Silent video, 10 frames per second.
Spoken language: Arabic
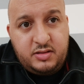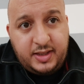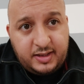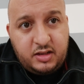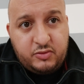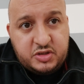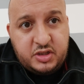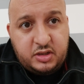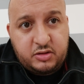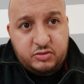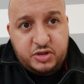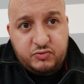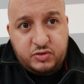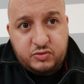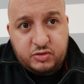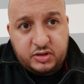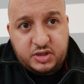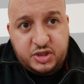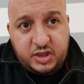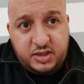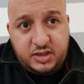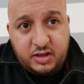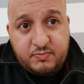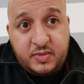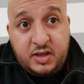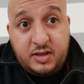قالت ليه واش نقدروا نجيو ندوزو عندك شي ايام